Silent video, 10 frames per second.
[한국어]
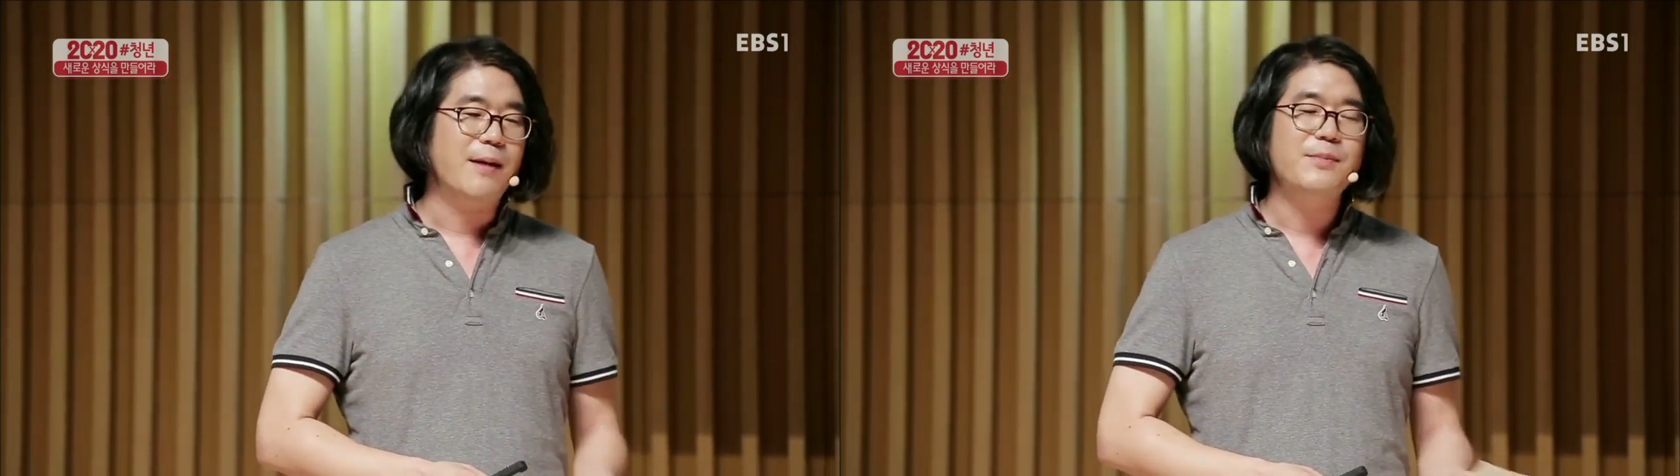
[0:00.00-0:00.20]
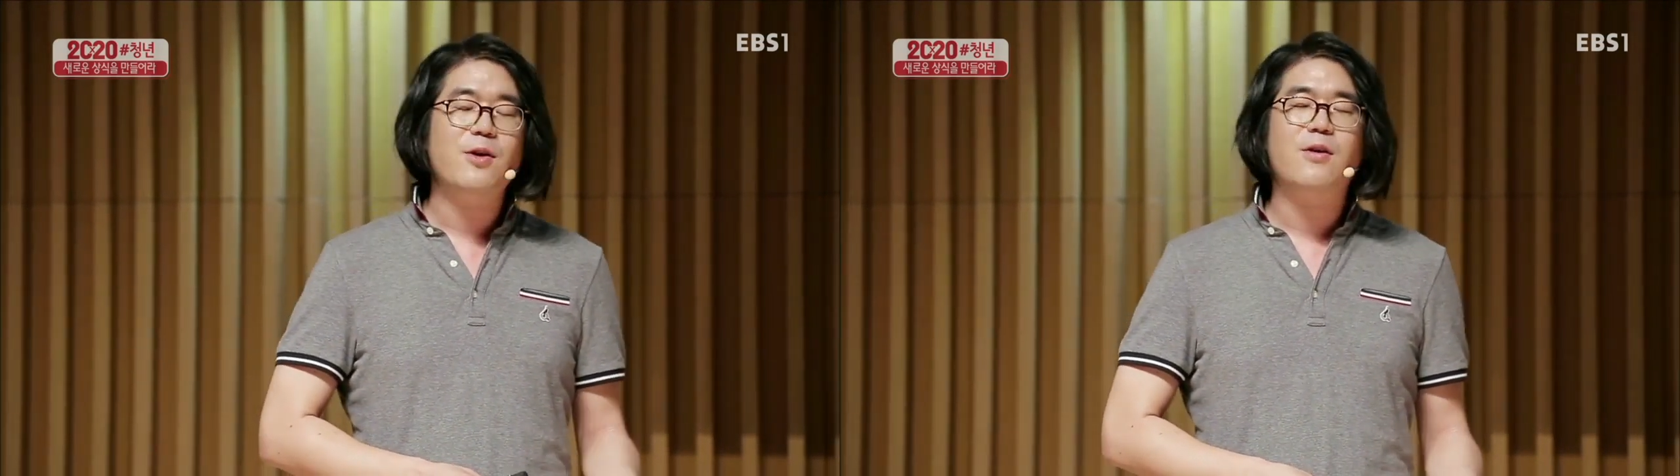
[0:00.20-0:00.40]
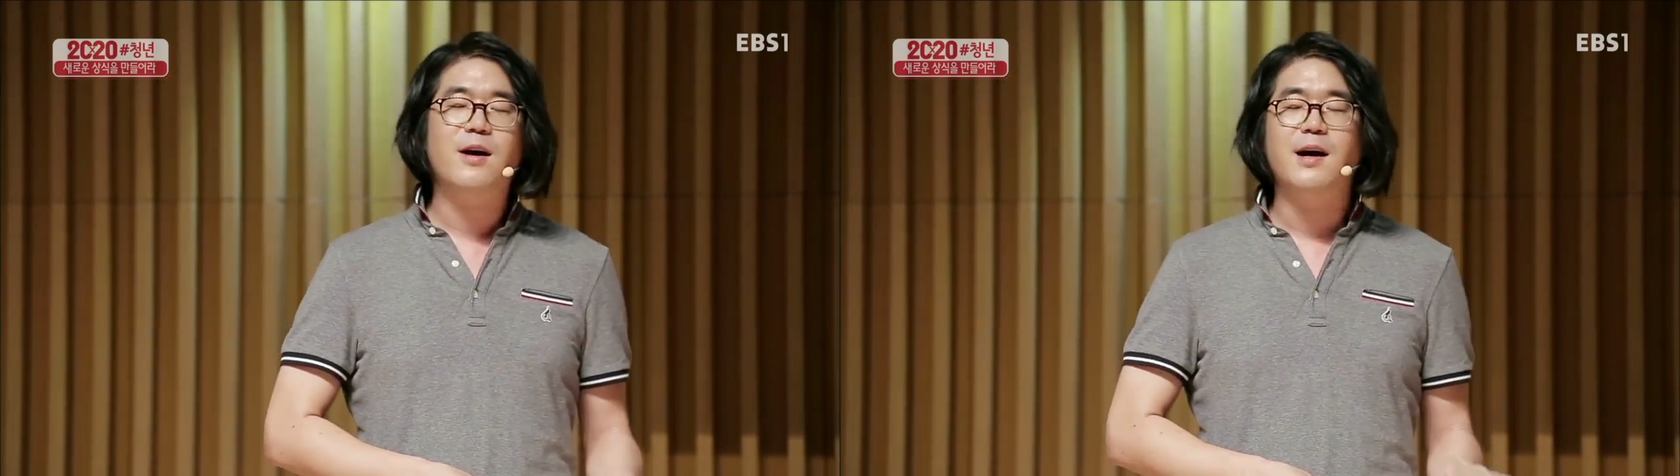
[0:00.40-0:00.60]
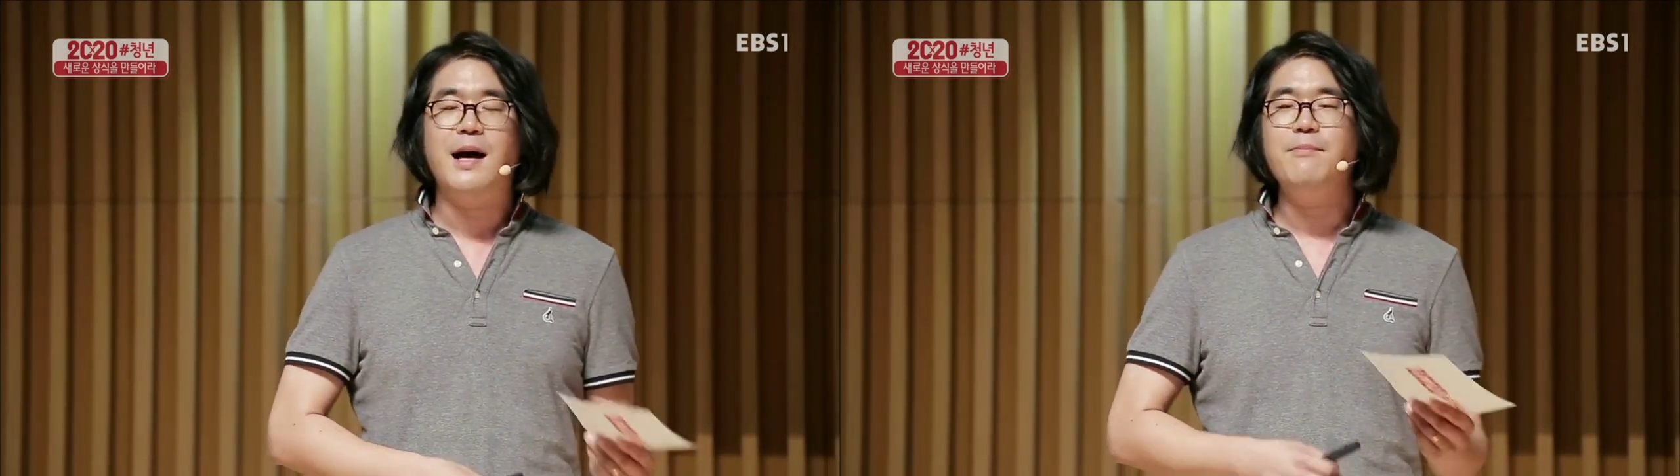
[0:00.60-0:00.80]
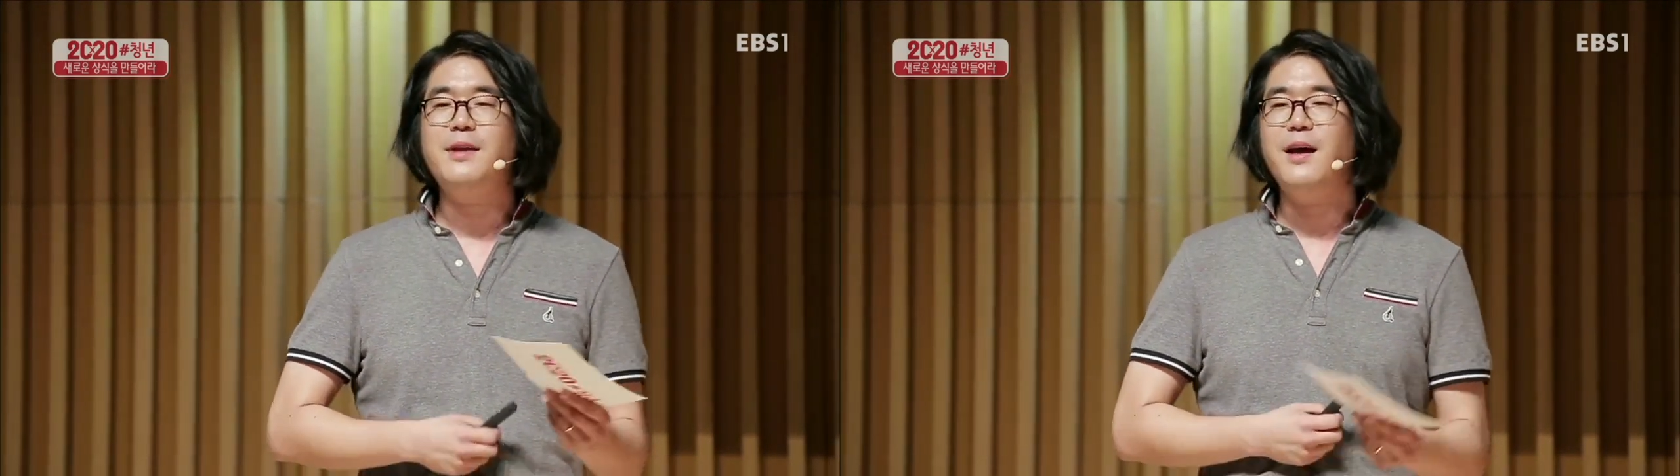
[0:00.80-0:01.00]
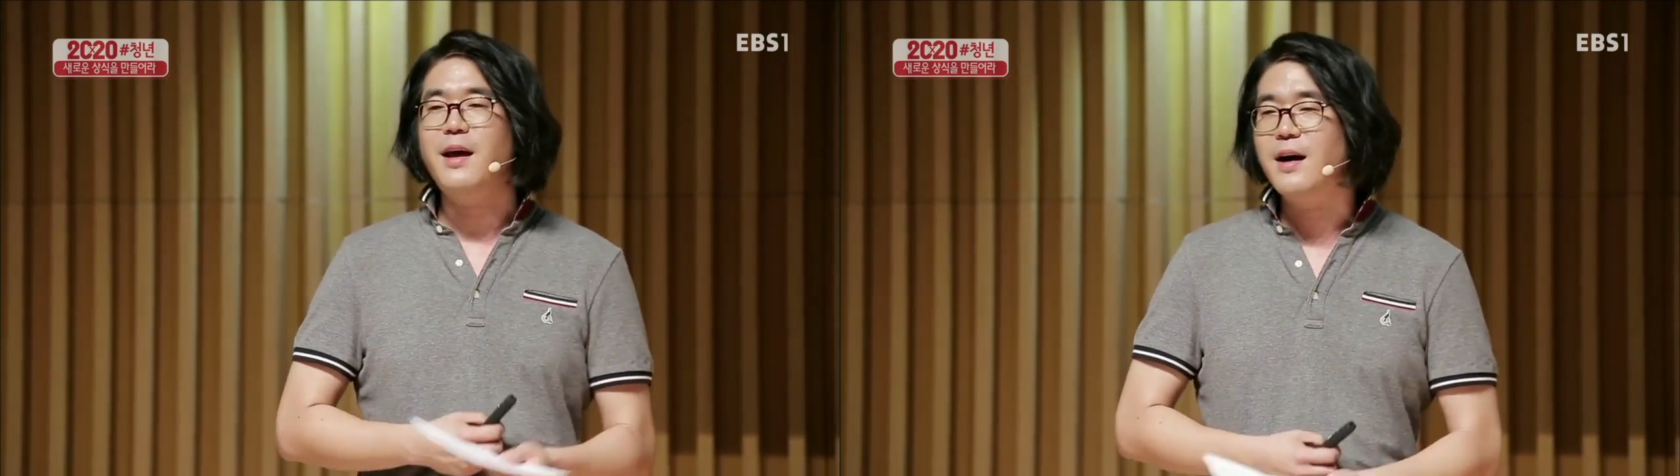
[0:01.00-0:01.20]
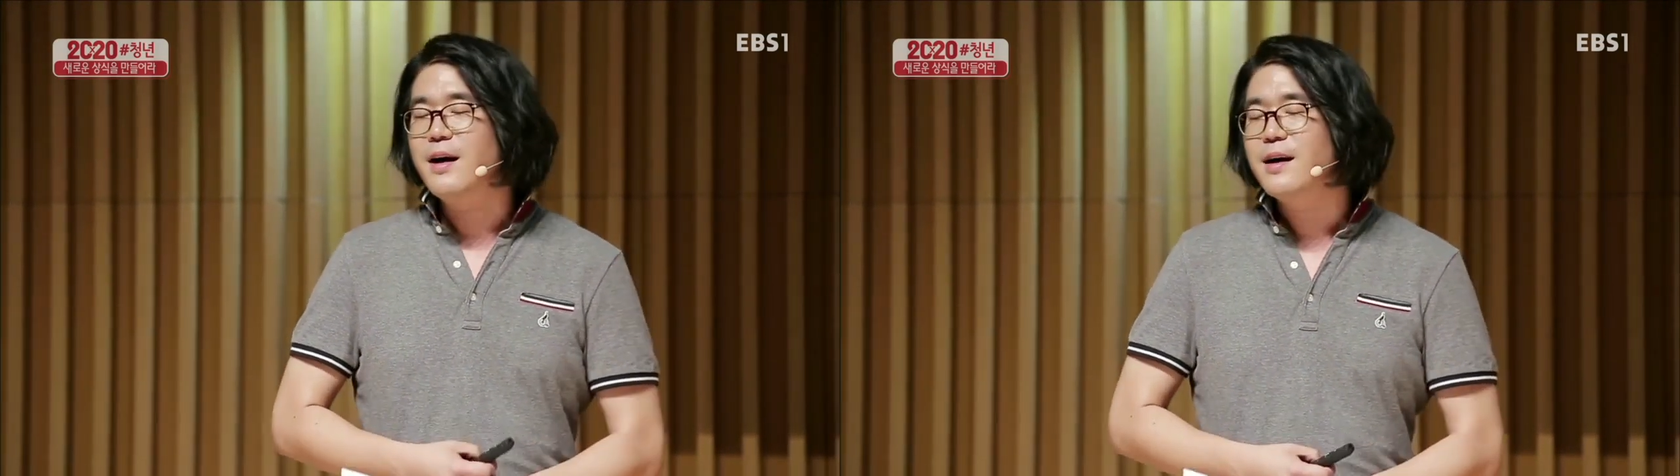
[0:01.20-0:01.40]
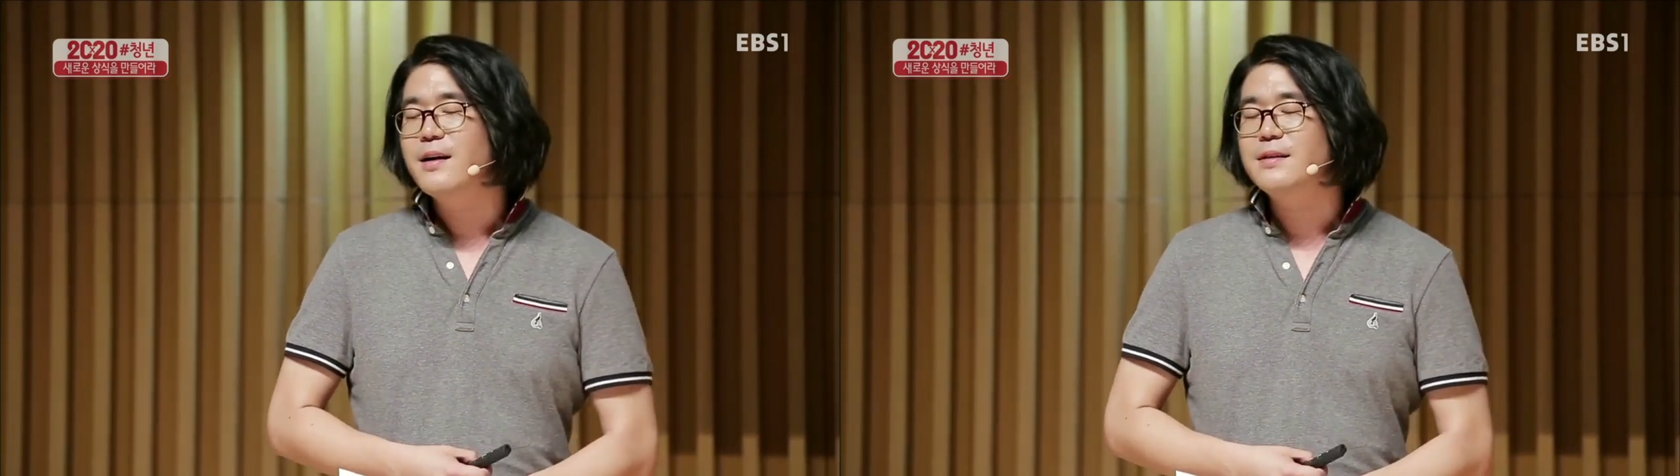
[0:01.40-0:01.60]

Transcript: 남녀가 함께 해야